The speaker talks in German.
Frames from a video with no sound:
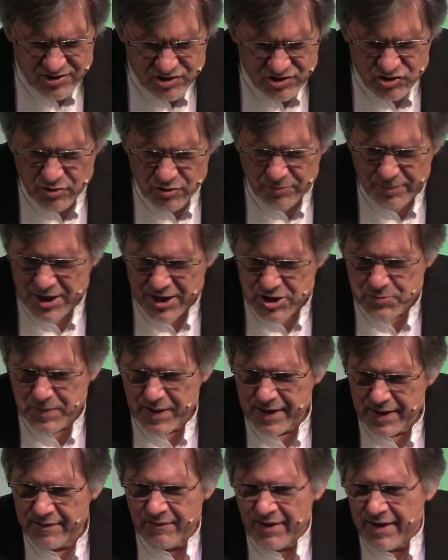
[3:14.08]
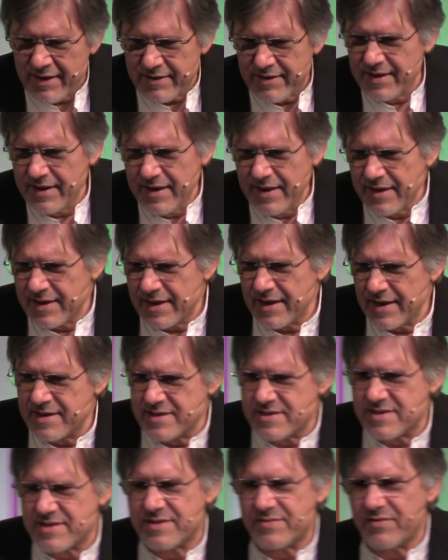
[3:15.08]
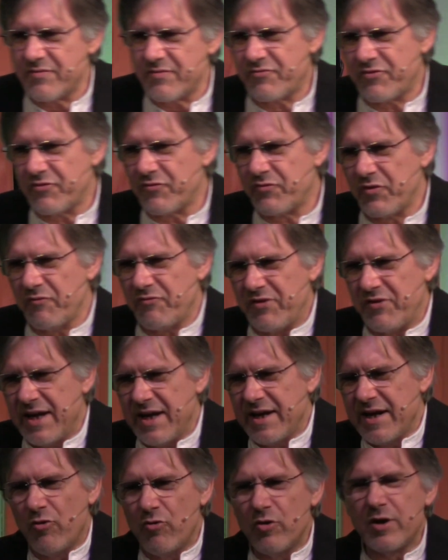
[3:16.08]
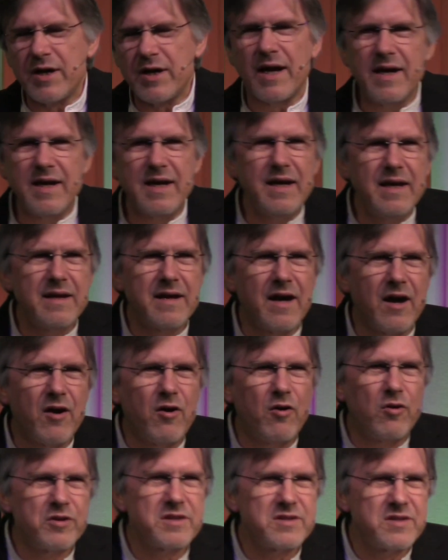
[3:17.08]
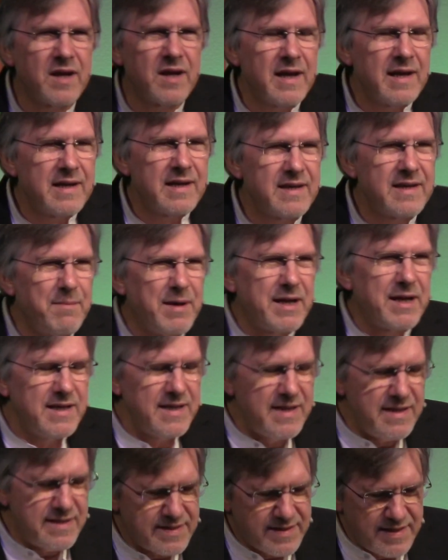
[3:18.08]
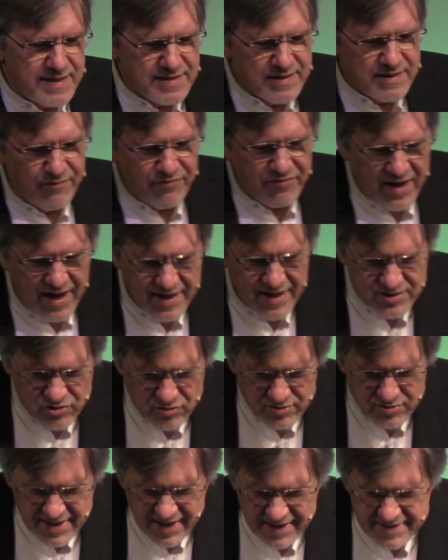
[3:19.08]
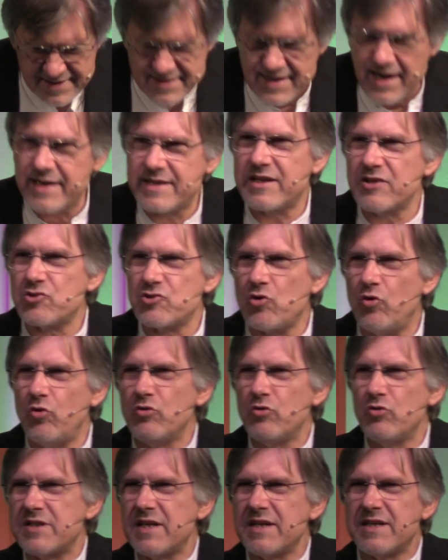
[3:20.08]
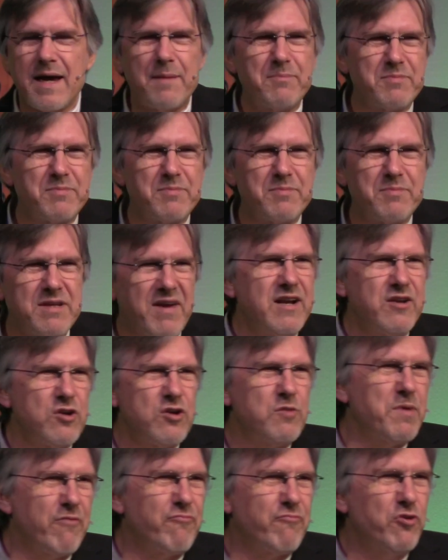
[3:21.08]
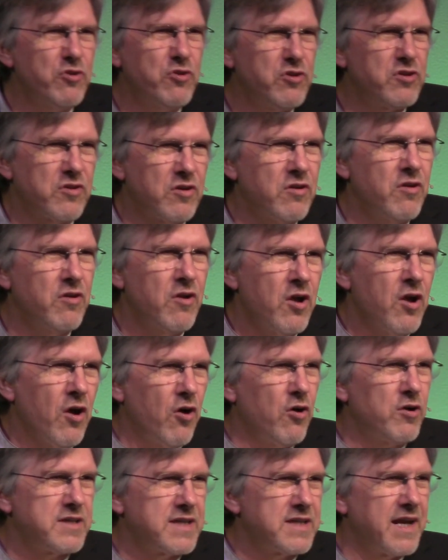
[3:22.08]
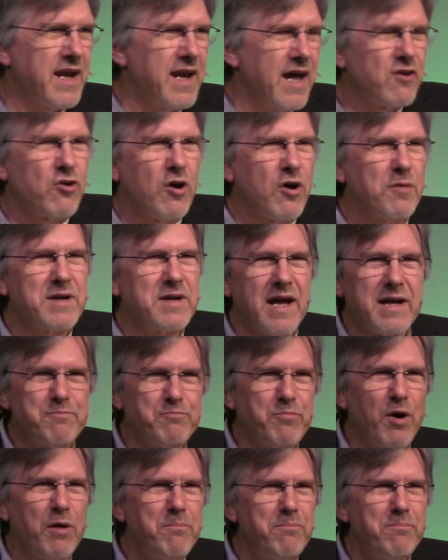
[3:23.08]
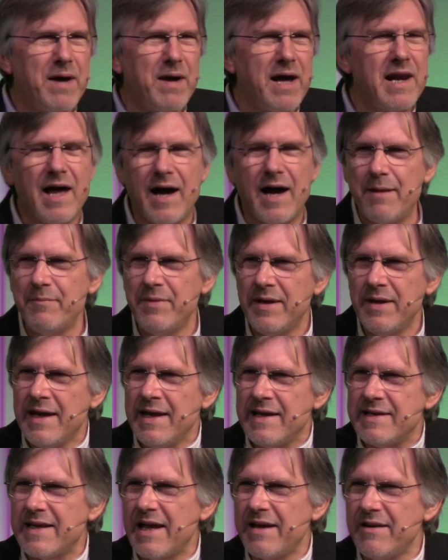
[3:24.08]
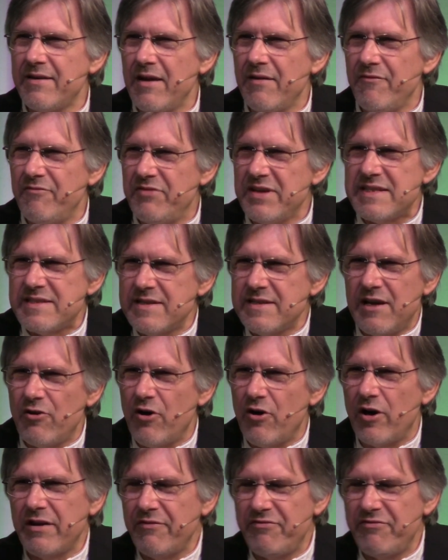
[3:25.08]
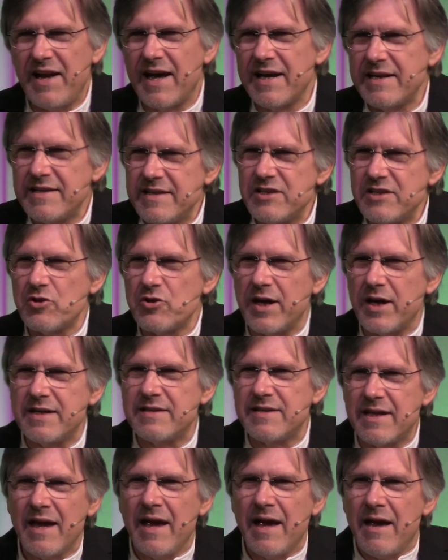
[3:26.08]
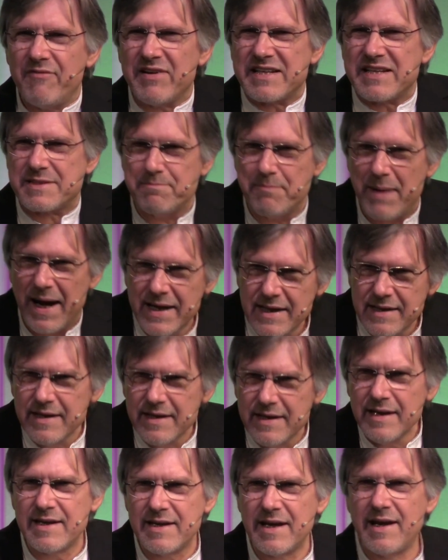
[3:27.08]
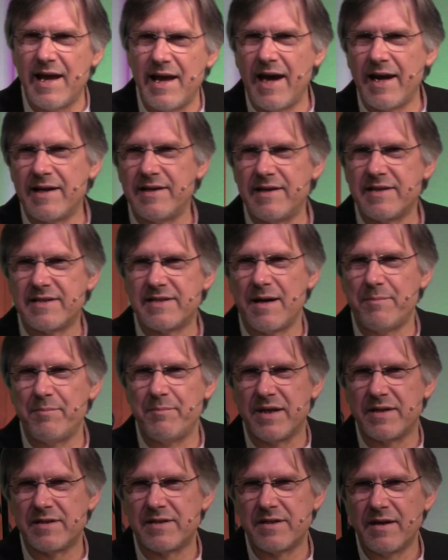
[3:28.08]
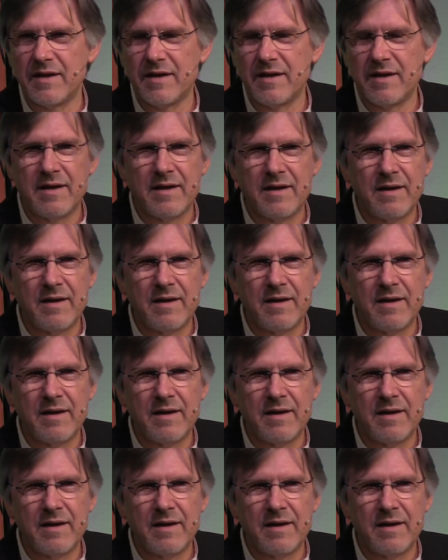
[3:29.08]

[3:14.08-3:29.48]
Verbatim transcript: jetzt zum Beispiel Krieg ist, wie in der Ukraine und jemand liest diesen Vers und sagt, seid getrost, ich habe die Welt überwunden und danach kommt gleich Bombenalarm, dann wissen die Leute vielleicht nicht so richtig, was meint er denn eigentlich damit?